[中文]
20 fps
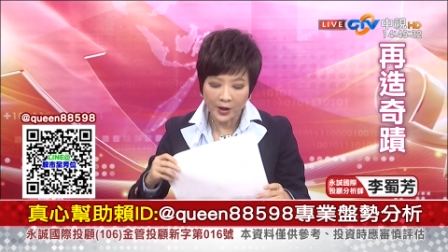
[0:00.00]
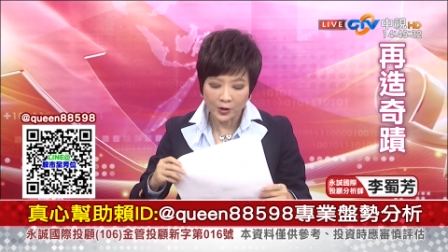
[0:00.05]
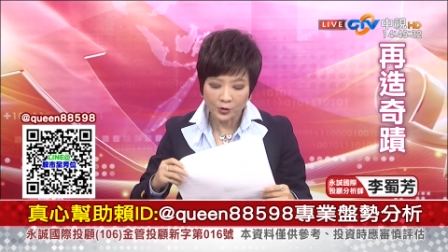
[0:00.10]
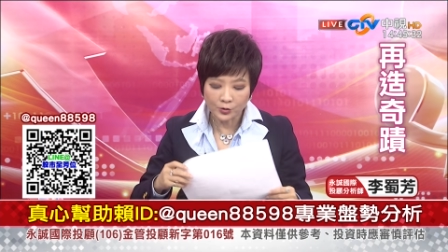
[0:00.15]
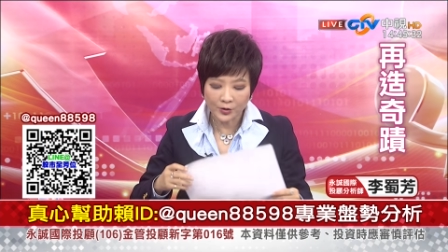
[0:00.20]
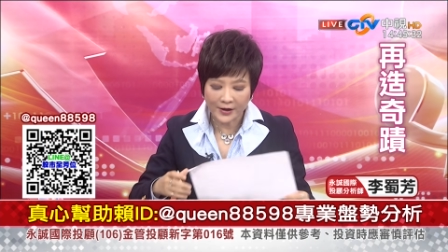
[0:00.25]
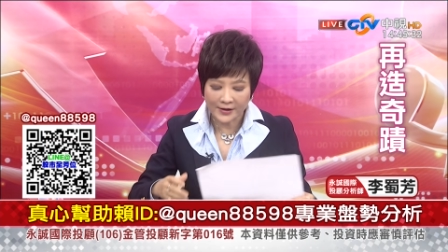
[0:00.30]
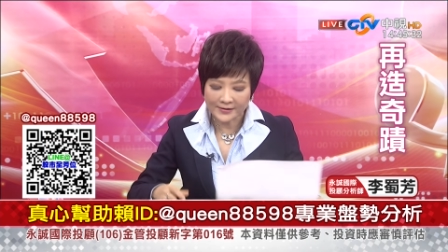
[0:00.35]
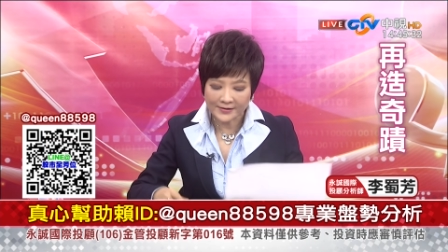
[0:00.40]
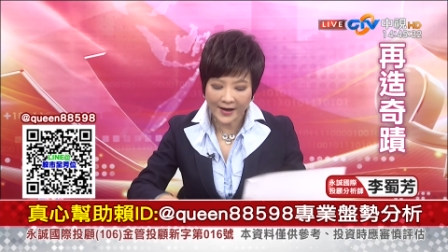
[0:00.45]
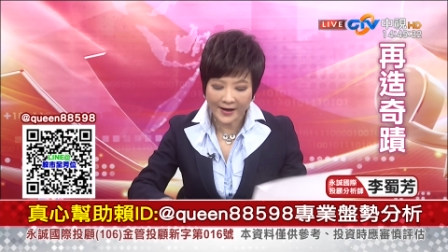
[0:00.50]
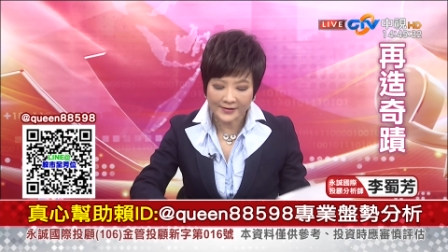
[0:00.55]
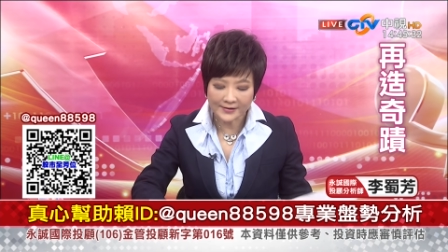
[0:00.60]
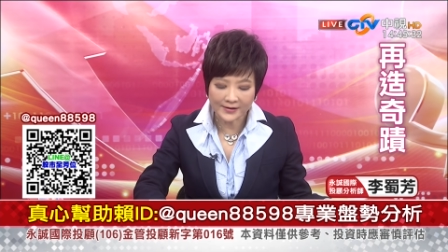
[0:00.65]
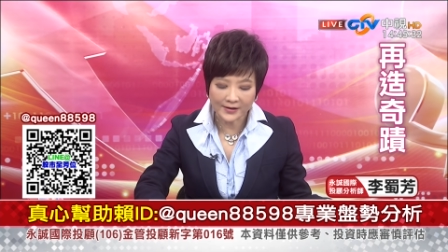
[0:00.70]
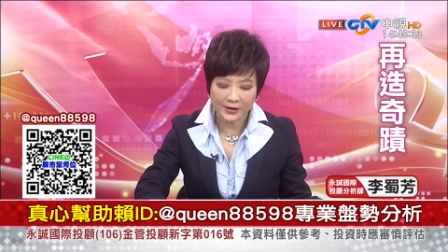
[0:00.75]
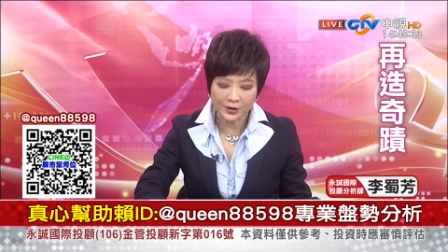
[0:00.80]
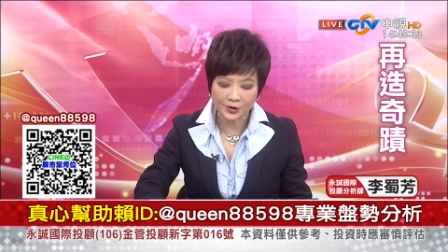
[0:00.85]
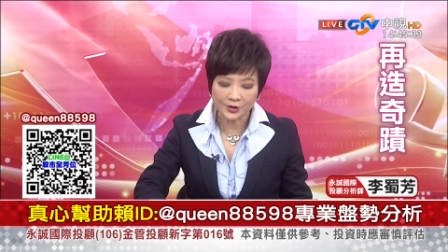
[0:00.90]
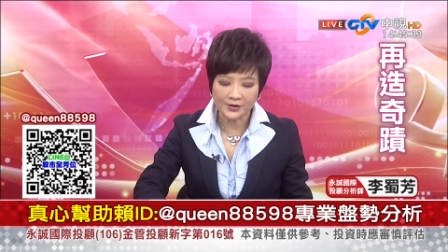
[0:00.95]
所以在
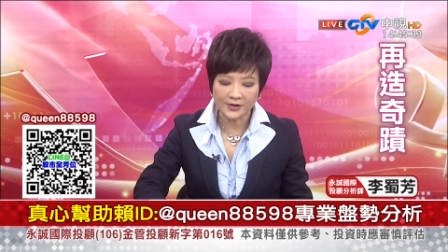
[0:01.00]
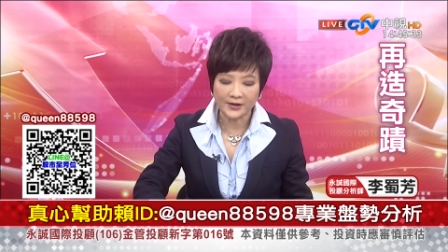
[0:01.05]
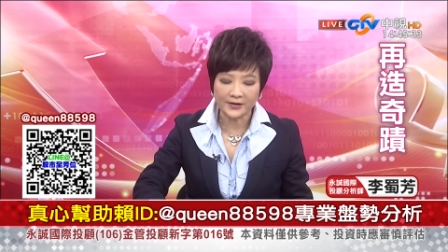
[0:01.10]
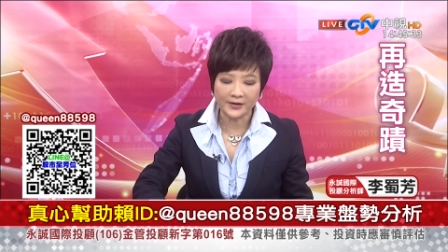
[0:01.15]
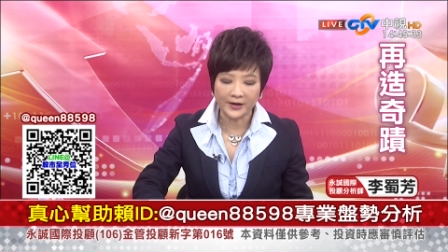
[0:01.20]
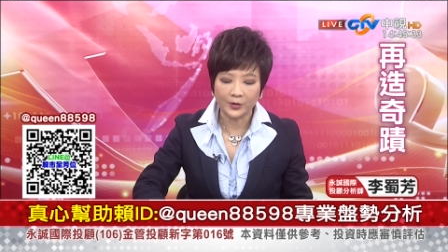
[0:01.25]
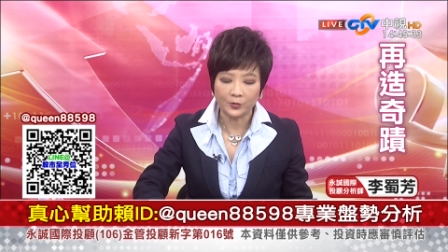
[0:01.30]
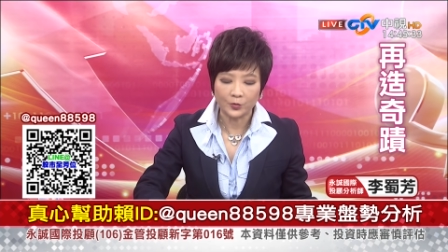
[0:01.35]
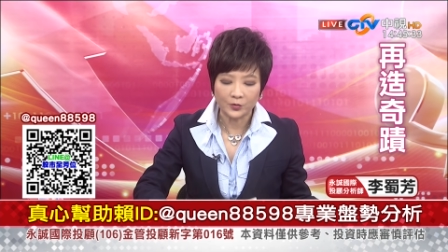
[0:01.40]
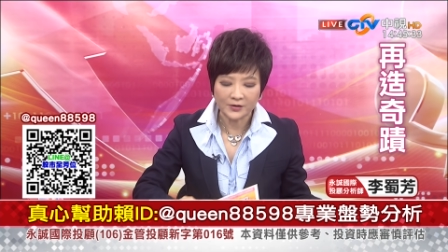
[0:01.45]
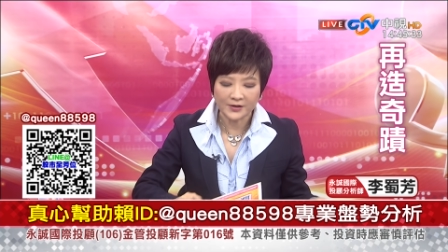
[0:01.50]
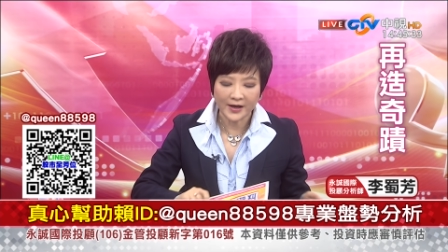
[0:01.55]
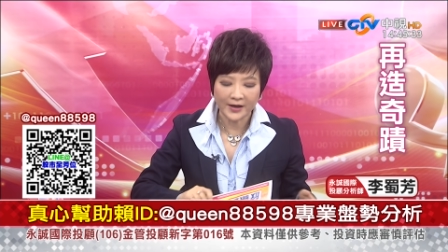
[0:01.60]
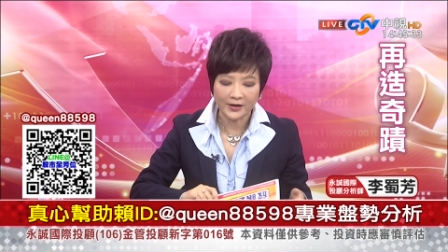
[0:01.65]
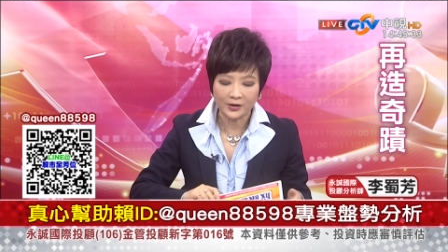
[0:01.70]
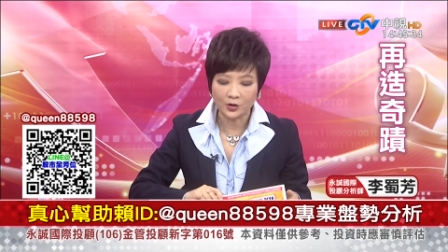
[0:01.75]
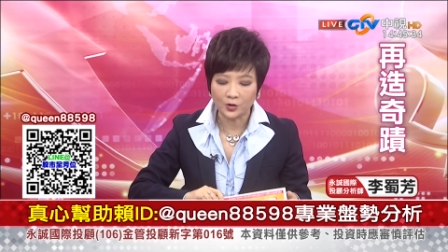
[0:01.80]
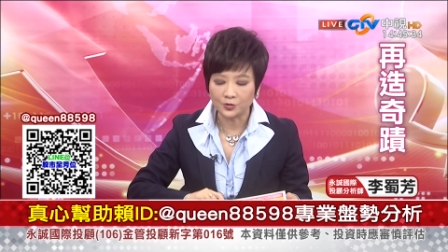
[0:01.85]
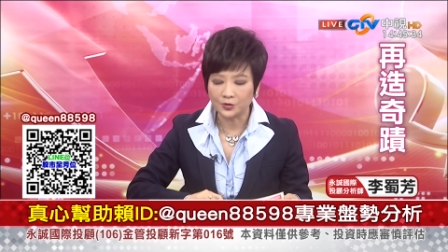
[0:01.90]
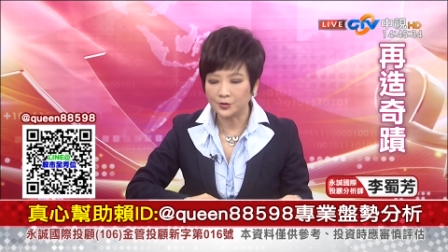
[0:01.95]
这个时间点，我建
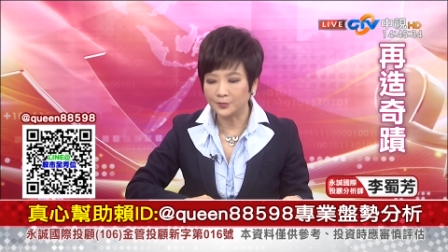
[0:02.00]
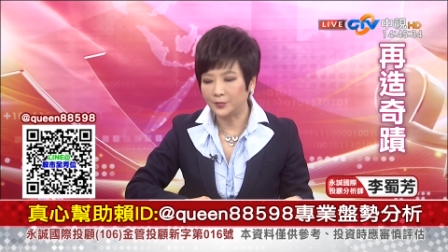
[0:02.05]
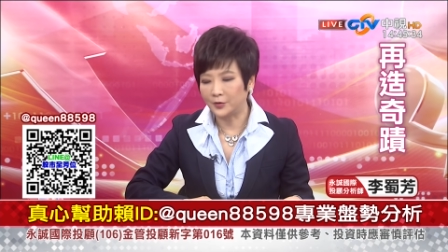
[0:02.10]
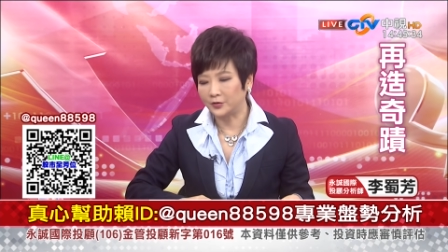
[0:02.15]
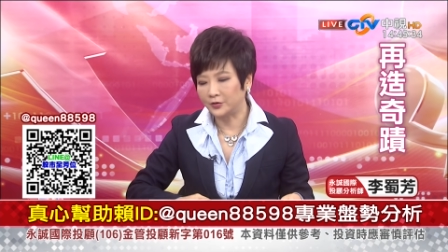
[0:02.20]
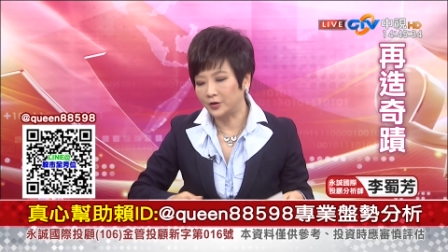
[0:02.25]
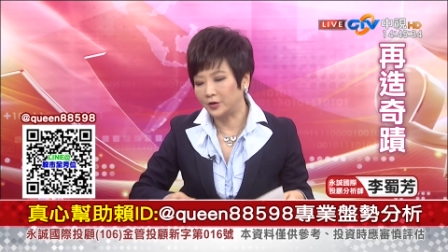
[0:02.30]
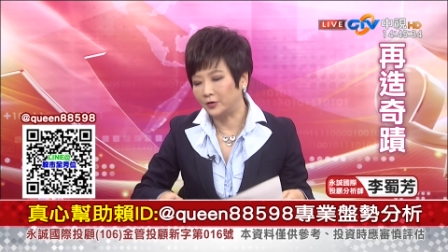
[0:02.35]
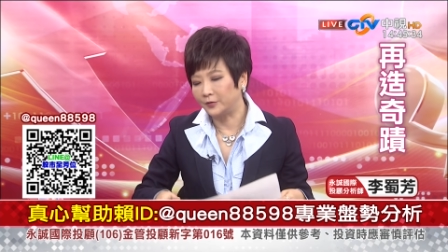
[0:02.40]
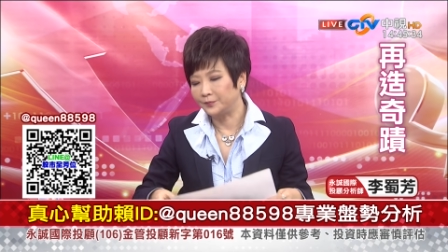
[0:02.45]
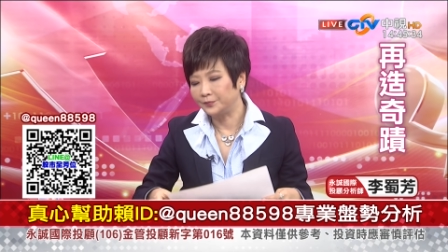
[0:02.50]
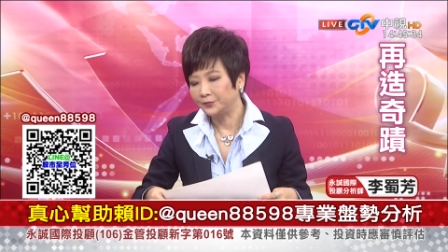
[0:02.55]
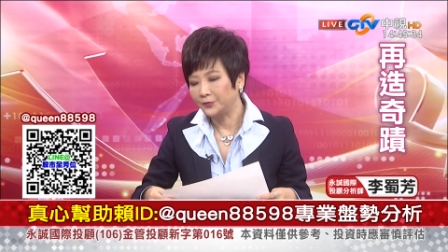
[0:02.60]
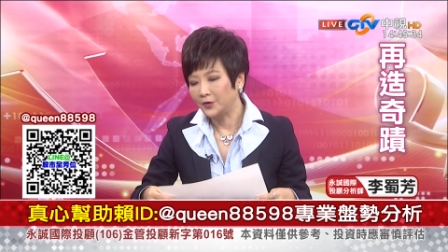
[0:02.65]
议投资朋友，